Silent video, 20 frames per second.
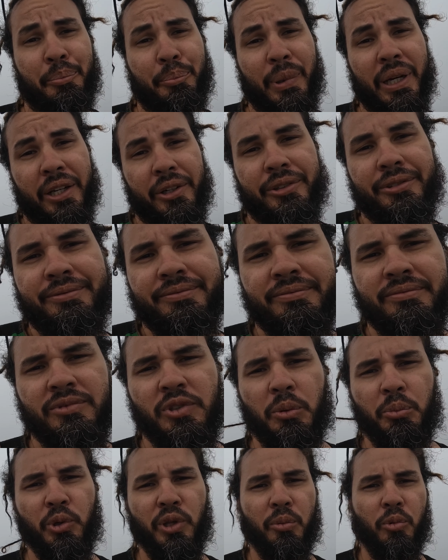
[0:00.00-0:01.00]
Pero
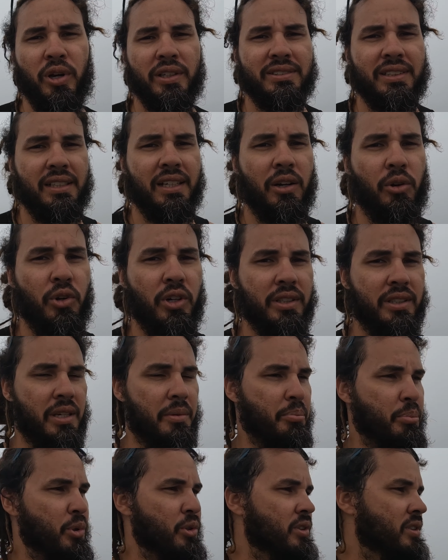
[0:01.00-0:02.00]
no podemos hacer nada con el
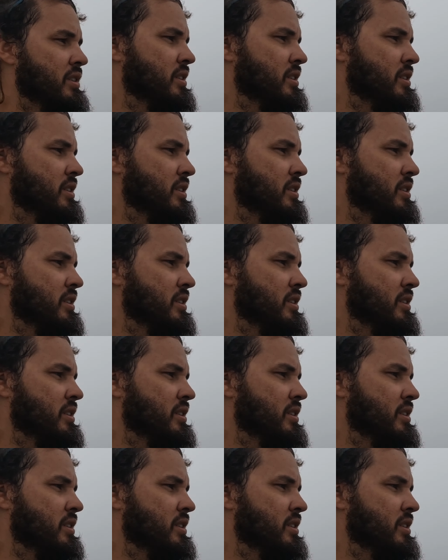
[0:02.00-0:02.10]
tiempo.